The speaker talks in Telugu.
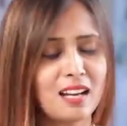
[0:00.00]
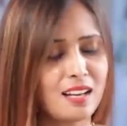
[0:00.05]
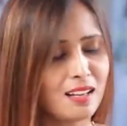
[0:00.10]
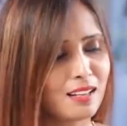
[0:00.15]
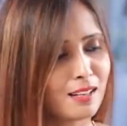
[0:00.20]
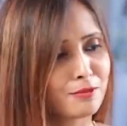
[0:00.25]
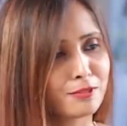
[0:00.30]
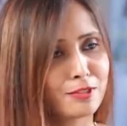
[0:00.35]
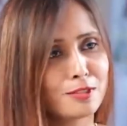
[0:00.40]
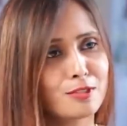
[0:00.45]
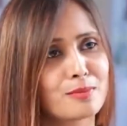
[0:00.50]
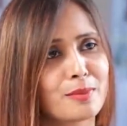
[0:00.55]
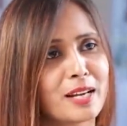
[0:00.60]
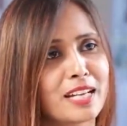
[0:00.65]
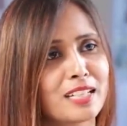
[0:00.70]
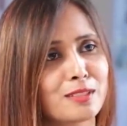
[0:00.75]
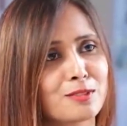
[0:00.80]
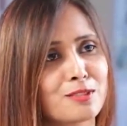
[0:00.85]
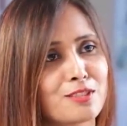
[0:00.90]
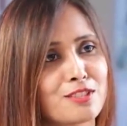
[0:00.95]
యా ఆఫ్ కోర్స్
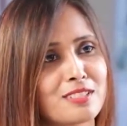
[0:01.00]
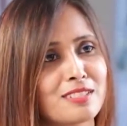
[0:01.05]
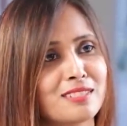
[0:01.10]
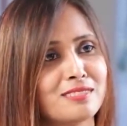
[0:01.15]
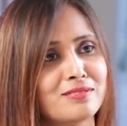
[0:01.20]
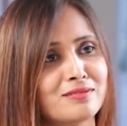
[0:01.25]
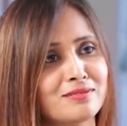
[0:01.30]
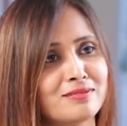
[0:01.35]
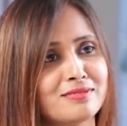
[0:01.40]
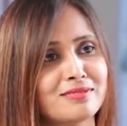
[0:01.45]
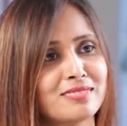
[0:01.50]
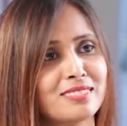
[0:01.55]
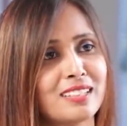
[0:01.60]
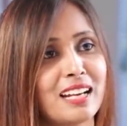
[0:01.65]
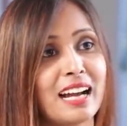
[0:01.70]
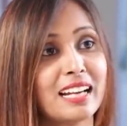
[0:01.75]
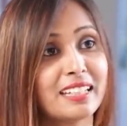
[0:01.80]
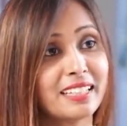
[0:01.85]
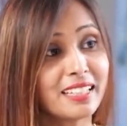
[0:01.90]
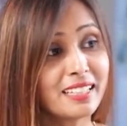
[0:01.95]
బయటకు వచ్చిన
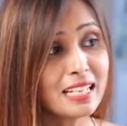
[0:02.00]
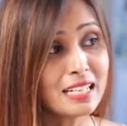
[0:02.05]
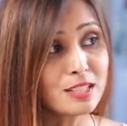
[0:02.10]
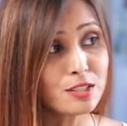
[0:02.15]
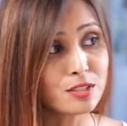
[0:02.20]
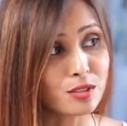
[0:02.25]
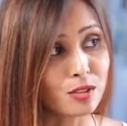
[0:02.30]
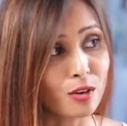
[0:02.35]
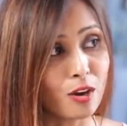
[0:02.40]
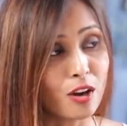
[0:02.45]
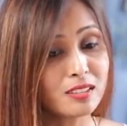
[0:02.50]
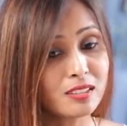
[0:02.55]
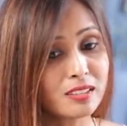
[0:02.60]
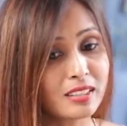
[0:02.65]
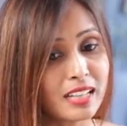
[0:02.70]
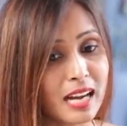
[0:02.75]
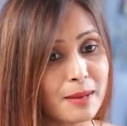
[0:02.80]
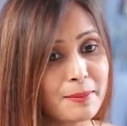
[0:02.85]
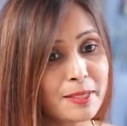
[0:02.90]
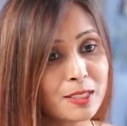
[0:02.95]
అంటే నేను స్ట్రాంగ్
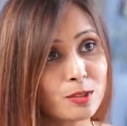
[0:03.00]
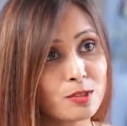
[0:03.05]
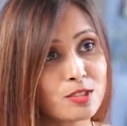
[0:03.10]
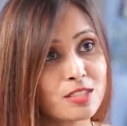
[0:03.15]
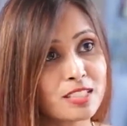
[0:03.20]
కాబట్టి